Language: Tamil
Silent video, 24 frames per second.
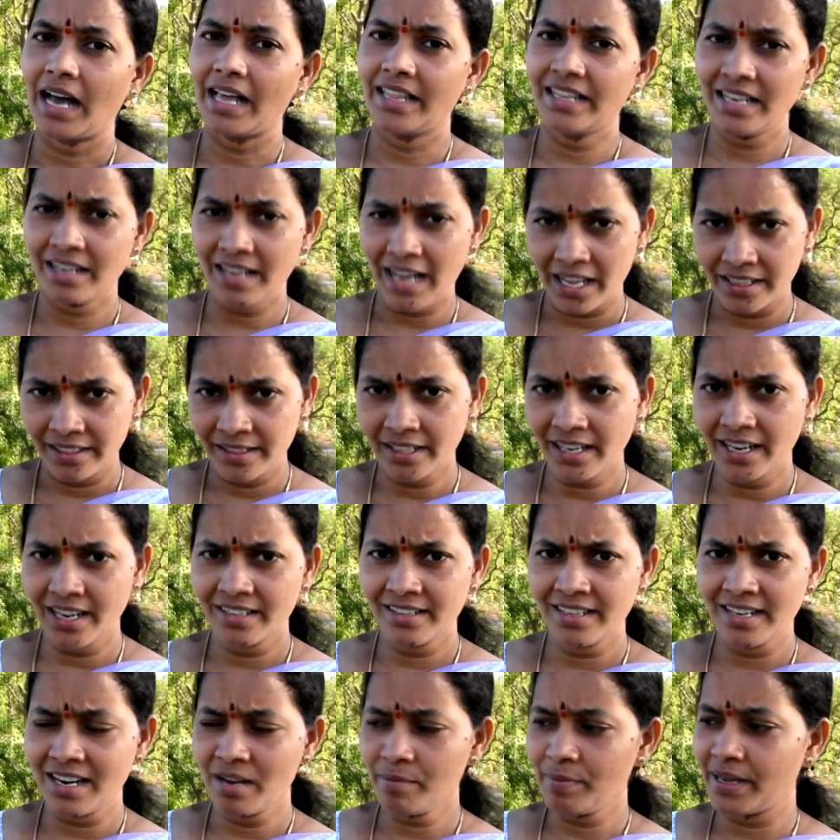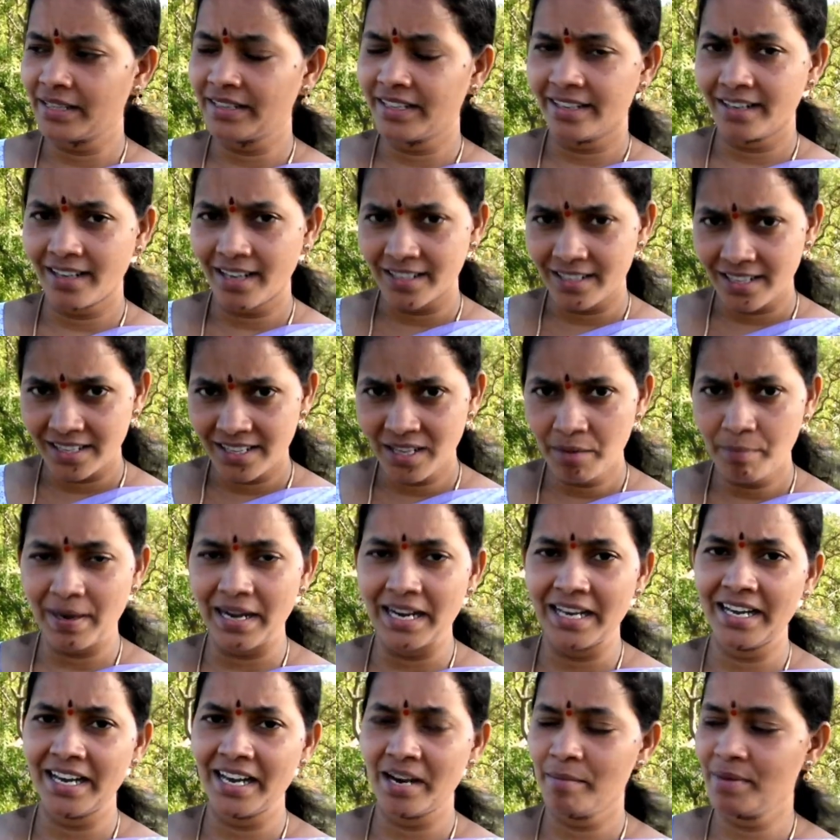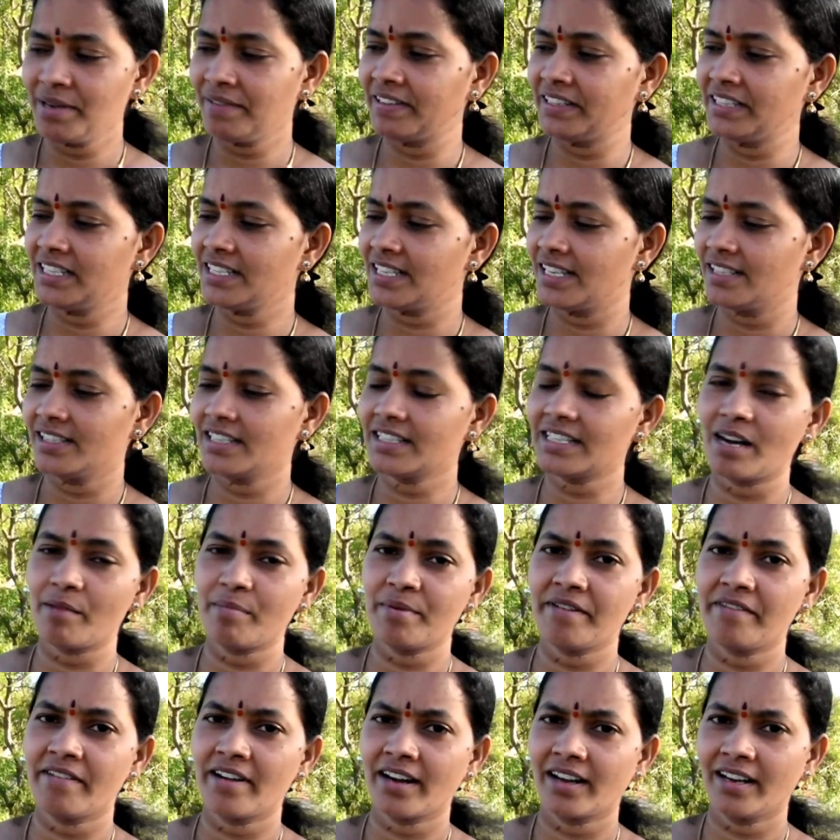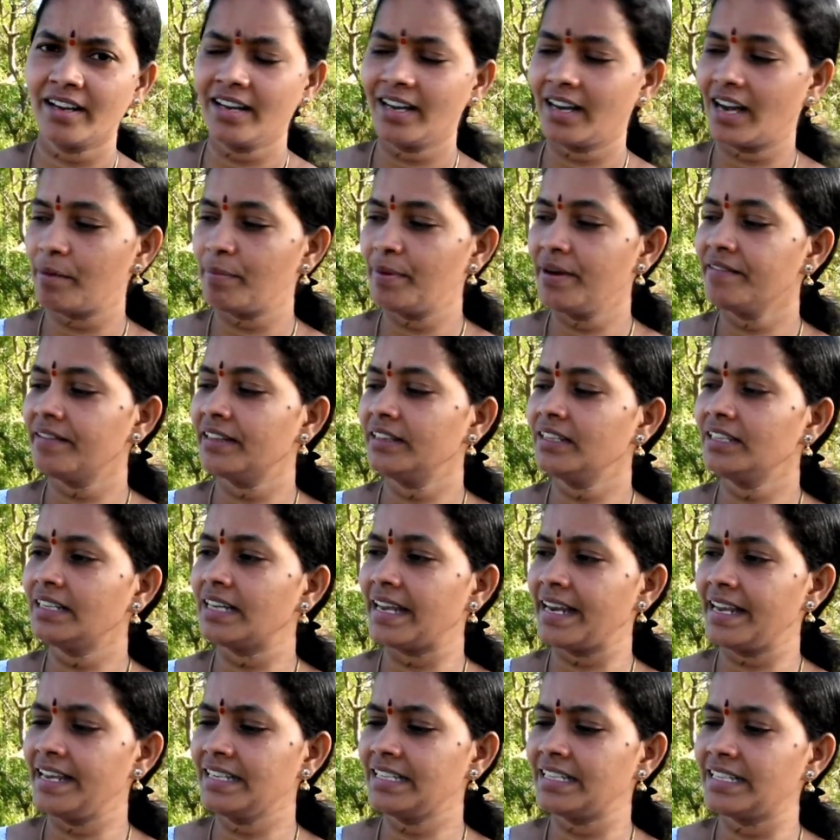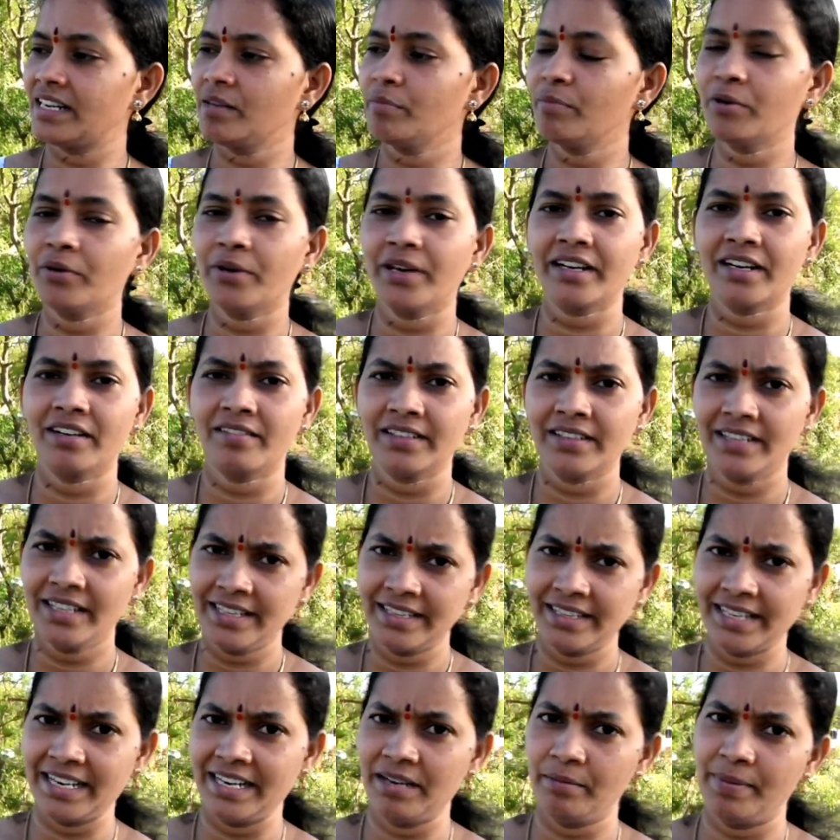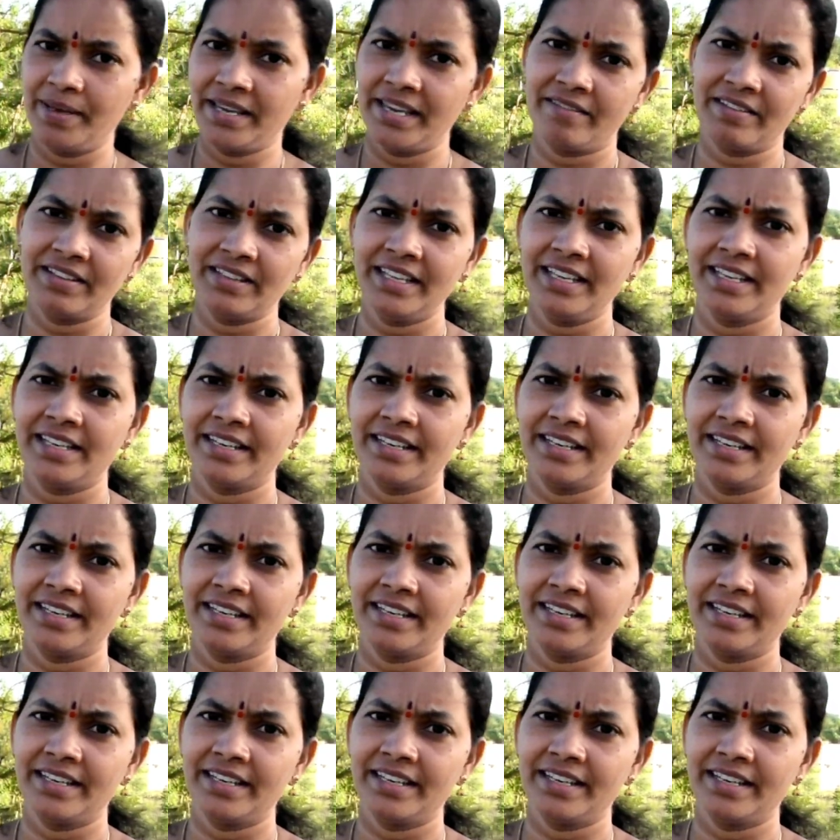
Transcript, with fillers: அதில் அந்த காலத்துலலாம் பார்த்தீங்கன்னா அதில் தான் பலகாரமே வந்து செஞ்சு சாப்பிடுவாங்க சொல்லுவாங்க அப்படி வந்து நிறைய சிறப்பு குணங்கள் வந்து இந்த இலுப்பைக்கு வந்து